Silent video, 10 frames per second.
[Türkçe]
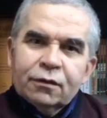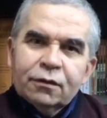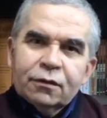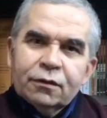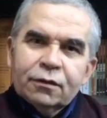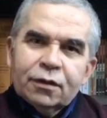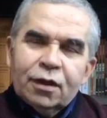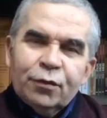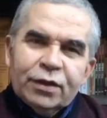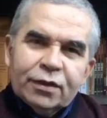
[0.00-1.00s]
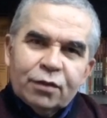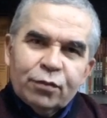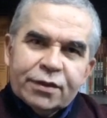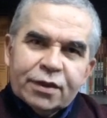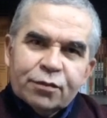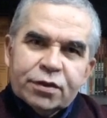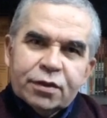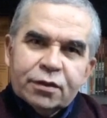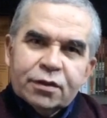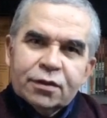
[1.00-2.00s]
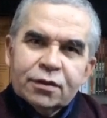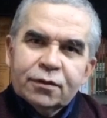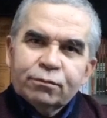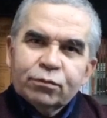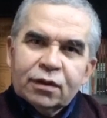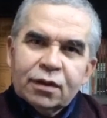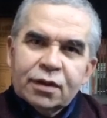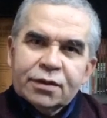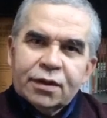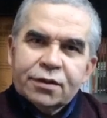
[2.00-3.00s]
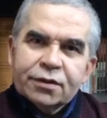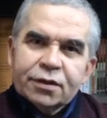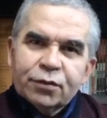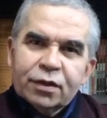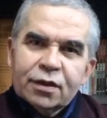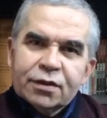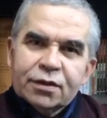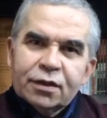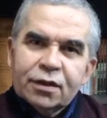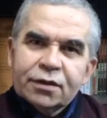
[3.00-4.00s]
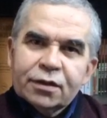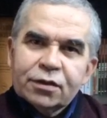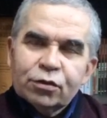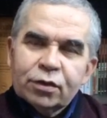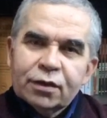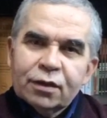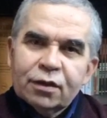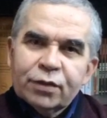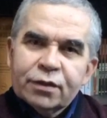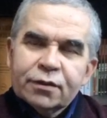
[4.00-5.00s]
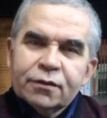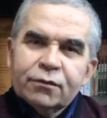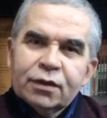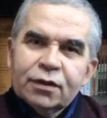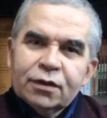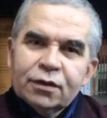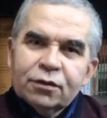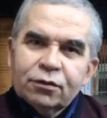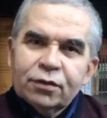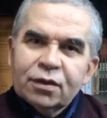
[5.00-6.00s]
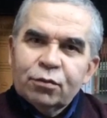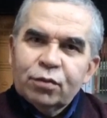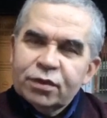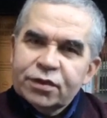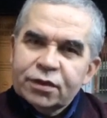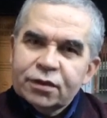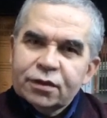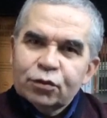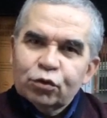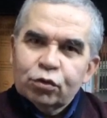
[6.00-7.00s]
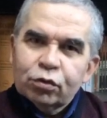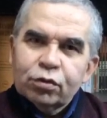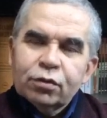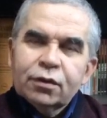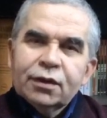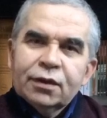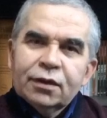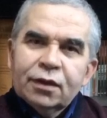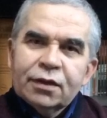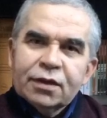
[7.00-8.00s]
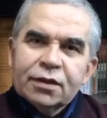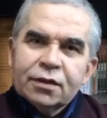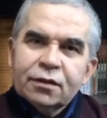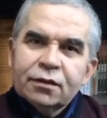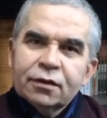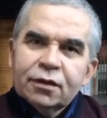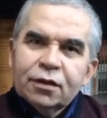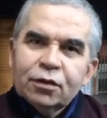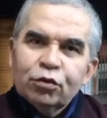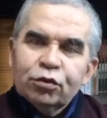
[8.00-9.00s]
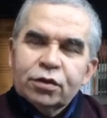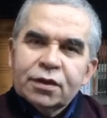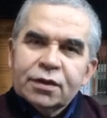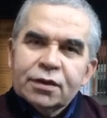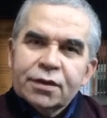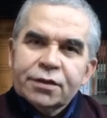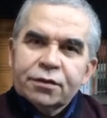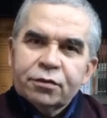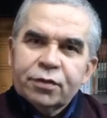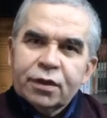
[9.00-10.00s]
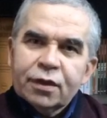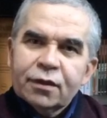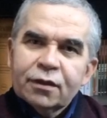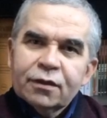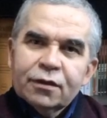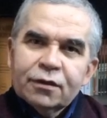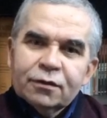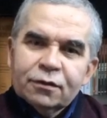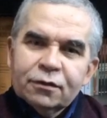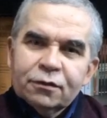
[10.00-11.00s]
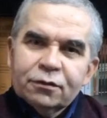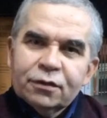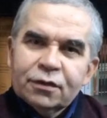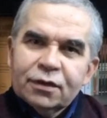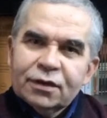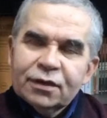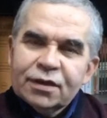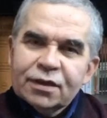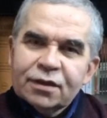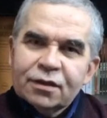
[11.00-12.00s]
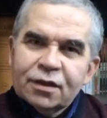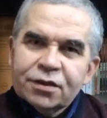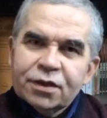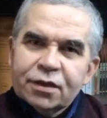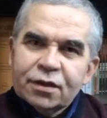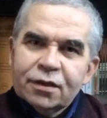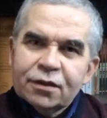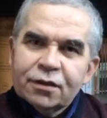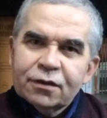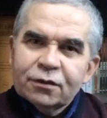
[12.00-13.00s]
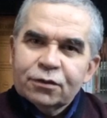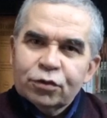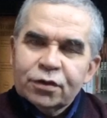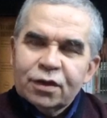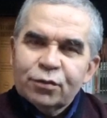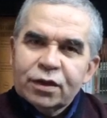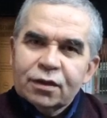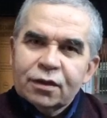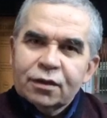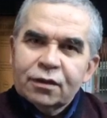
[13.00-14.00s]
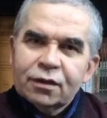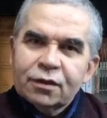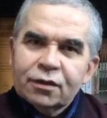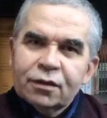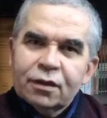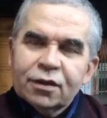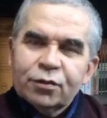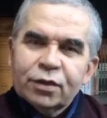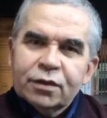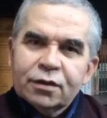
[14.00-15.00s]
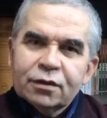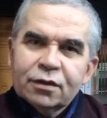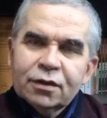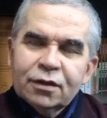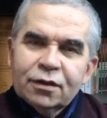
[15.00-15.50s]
E, Ahmet'ten bahsetmiştik. Kanser, kemik kanseri hastası olan Ahmet ve babası tutuklu. Annesinin yurt dışı yasağı sebebiyle e, ne sıkıntılar çekildiğini sosyal medya kanallarıyla takip ettik.